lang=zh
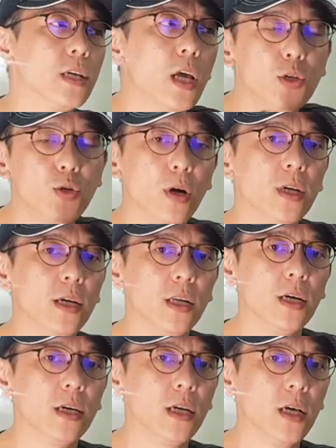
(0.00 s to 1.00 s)
也许有可
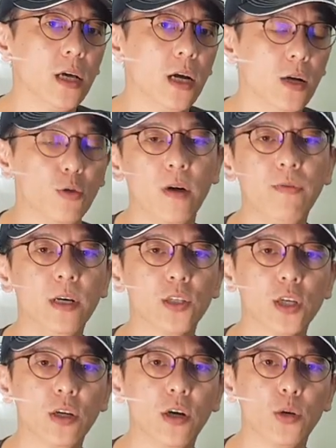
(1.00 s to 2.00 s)
能，呃 r u f a l e
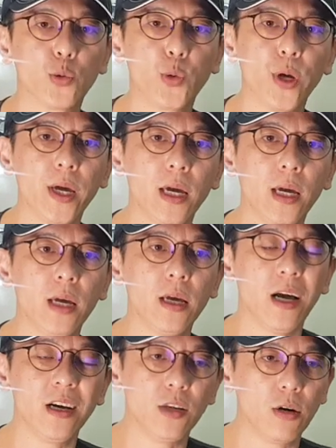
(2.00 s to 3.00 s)
的车友
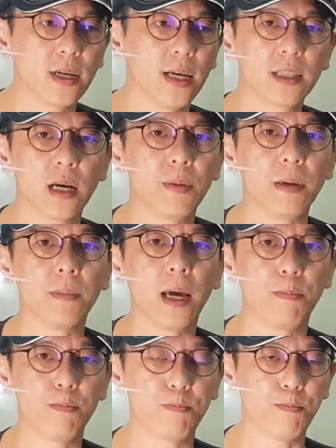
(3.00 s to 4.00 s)
对 NOK 这个品
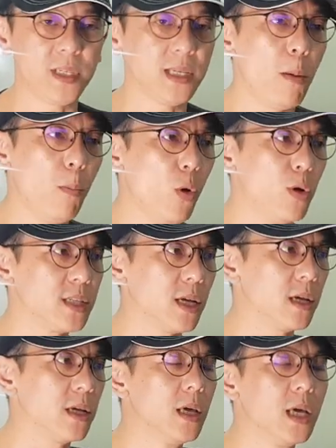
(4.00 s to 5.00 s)
牌比较陌
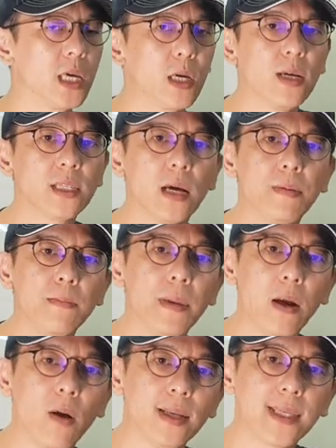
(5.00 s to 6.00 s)
生，因为这个品
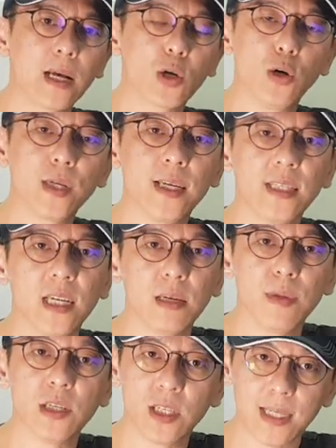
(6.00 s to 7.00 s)
牌的话，在工业界里
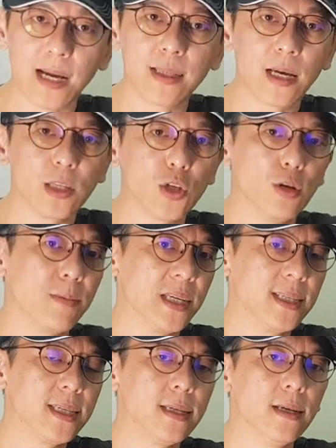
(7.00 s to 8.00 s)
面是相当的有
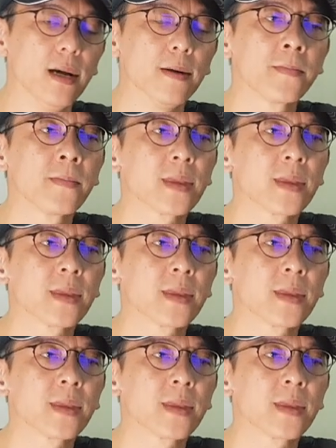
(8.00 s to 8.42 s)
名气哈。